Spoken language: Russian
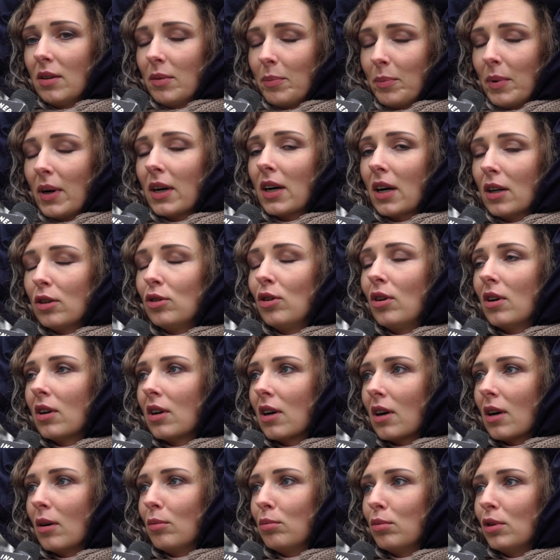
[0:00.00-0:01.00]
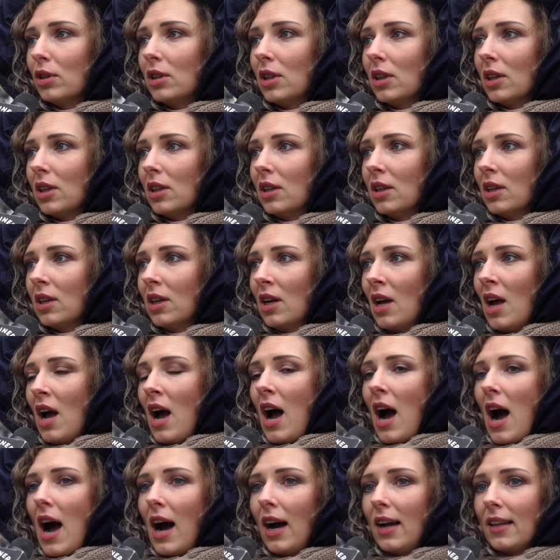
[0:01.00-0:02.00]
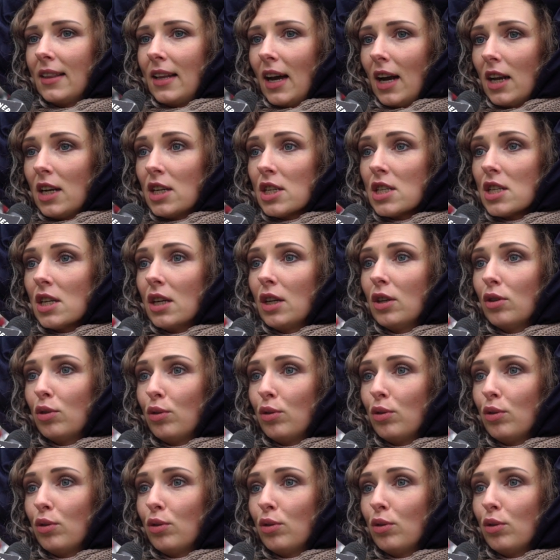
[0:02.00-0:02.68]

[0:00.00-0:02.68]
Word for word: пока только работы. А дальше